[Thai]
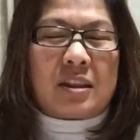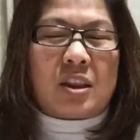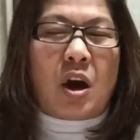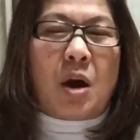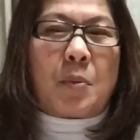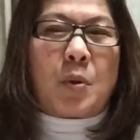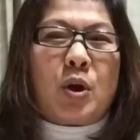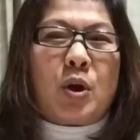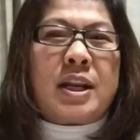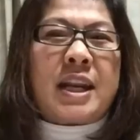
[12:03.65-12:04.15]
ต
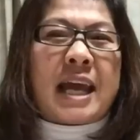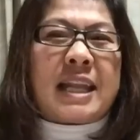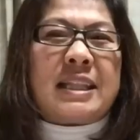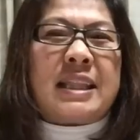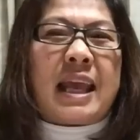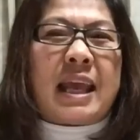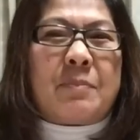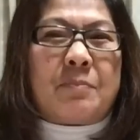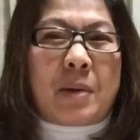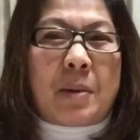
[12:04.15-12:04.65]
คนนั้น
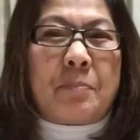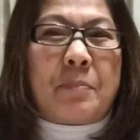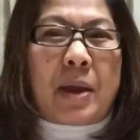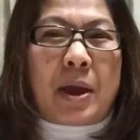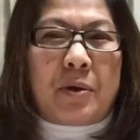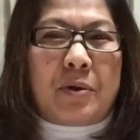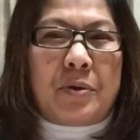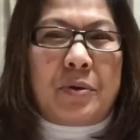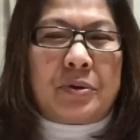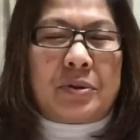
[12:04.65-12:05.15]
แทนป้า
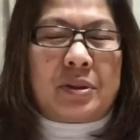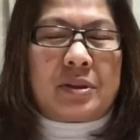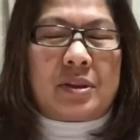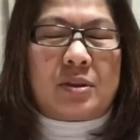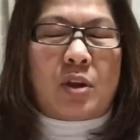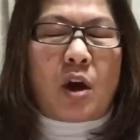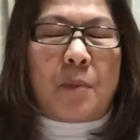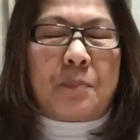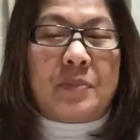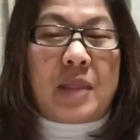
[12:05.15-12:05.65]
แป๋ว
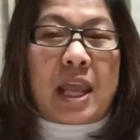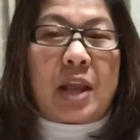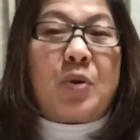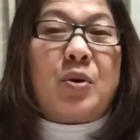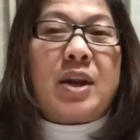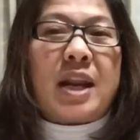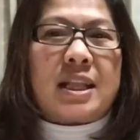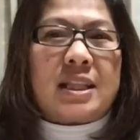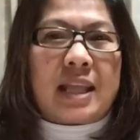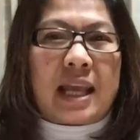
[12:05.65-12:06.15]
ตอบเด็กค
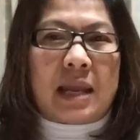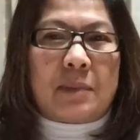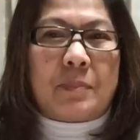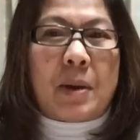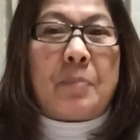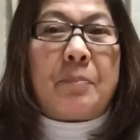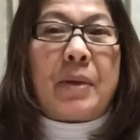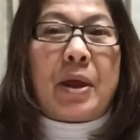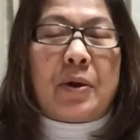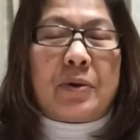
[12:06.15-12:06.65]
นนั้นแทน
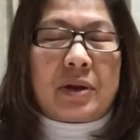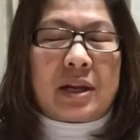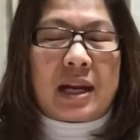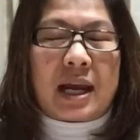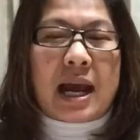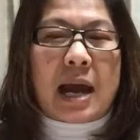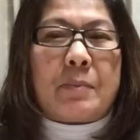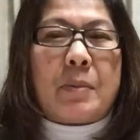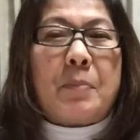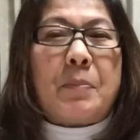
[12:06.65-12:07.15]
ป้าแป๋วเลย
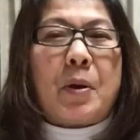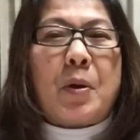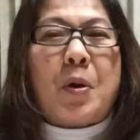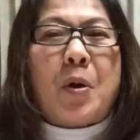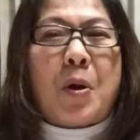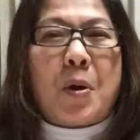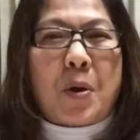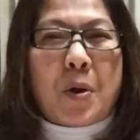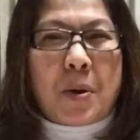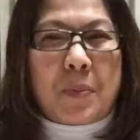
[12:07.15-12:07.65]
นะคะป้าแป๋ว
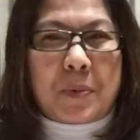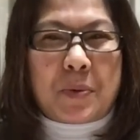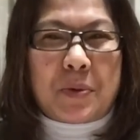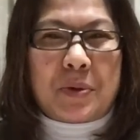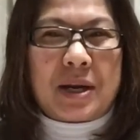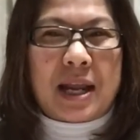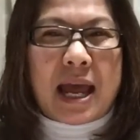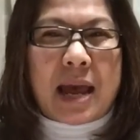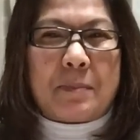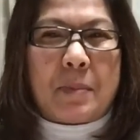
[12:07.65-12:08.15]
ขอขอบคุ
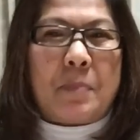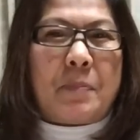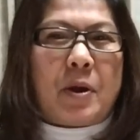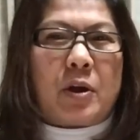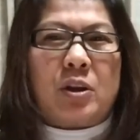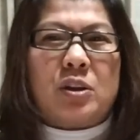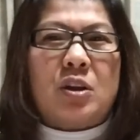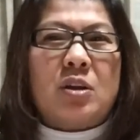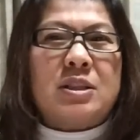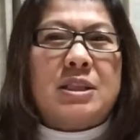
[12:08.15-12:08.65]
ณค่ะป้าแป๋ว
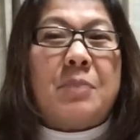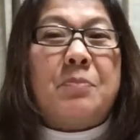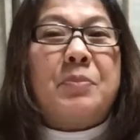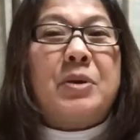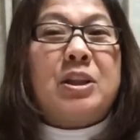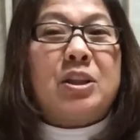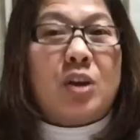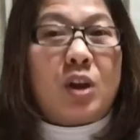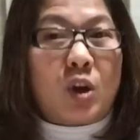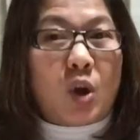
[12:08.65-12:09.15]
ก็ต้องจะ
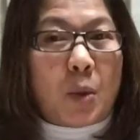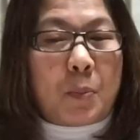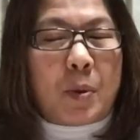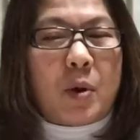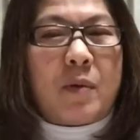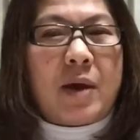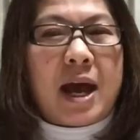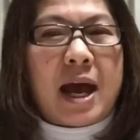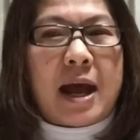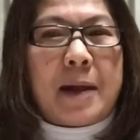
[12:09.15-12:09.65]
เป็นต้องลบเพ
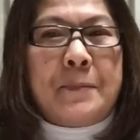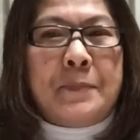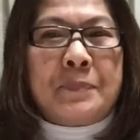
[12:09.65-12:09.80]
ราะว่า